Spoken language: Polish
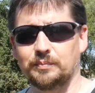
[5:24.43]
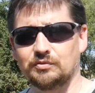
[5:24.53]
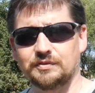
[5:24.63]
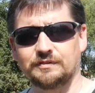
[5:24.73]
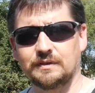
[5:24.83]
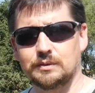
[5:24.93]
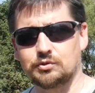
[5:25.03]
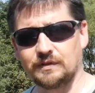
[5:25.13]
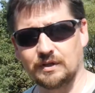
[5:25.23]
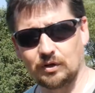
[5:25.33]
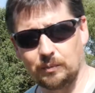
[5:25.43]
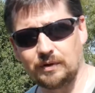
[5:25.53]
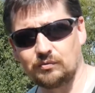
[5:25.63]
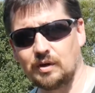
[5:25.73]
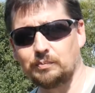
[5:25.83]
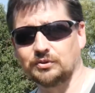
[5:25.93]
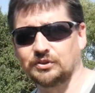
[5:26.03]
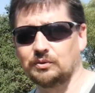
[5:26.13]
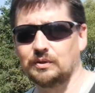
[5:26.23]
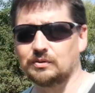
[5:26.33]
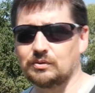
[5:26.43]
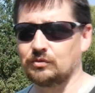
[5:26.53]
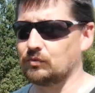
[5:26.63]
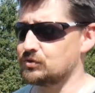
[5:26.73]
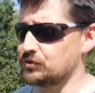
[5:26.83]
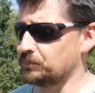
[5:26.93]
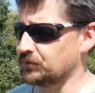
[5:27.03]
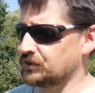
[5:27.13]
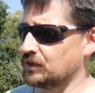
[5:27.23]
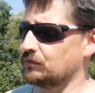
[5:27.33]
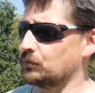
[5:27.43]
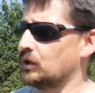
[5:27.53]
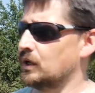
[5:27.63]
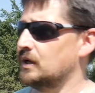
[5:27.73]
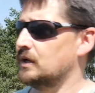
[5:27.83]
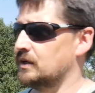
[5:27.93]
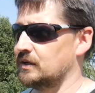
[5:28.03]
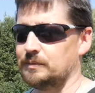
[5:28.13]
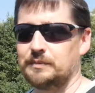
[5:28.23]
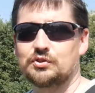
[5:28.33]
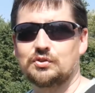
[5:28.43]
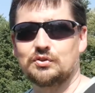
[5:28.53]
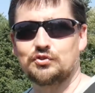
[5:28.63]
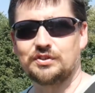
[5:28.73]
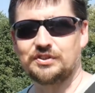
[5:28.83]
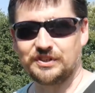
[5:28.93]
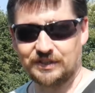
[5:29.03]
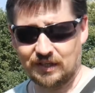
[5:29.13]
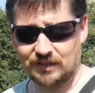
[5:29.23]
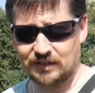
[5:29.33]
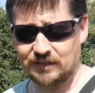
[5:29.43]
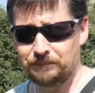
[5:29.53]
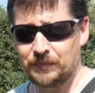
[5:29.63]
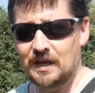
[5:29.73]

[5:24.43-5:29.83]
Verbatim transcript: pod wezwaniem świętego Pawła Apostoła, który właśnie postawił y, Mieszko III Stary.